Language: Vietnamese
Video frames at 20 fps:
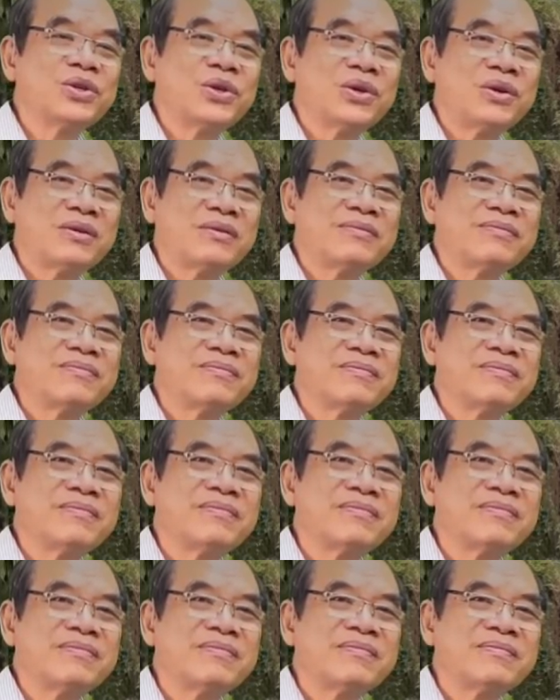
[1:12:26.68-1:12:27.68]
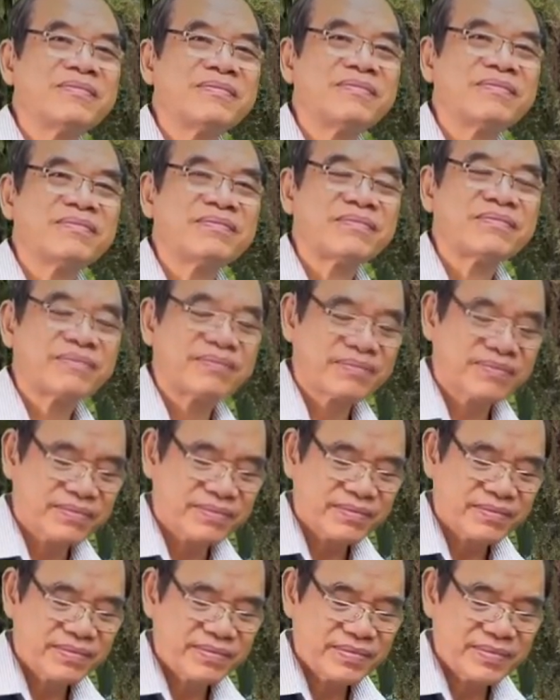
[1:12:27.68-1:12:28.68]
dâu đến em gái, liên
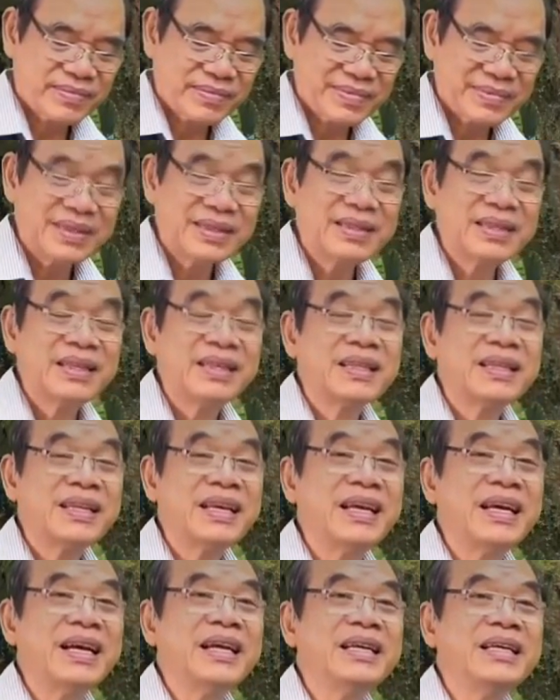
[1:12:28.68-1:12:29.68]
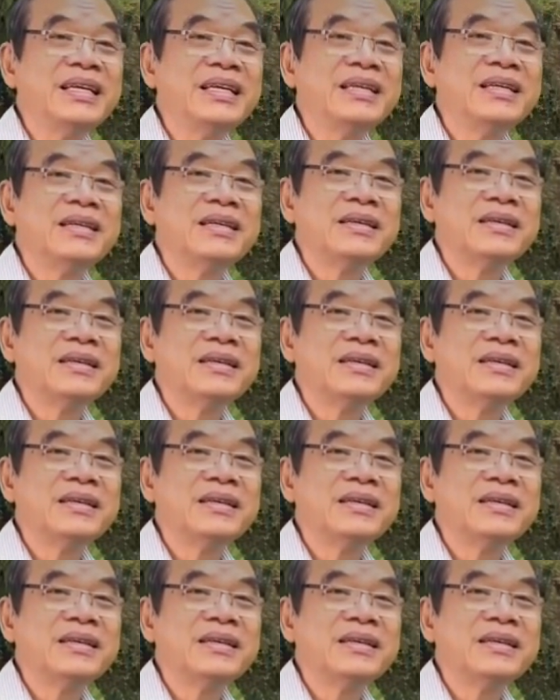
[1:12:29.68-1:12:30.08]
tiếp 3-4 người chết như vậy,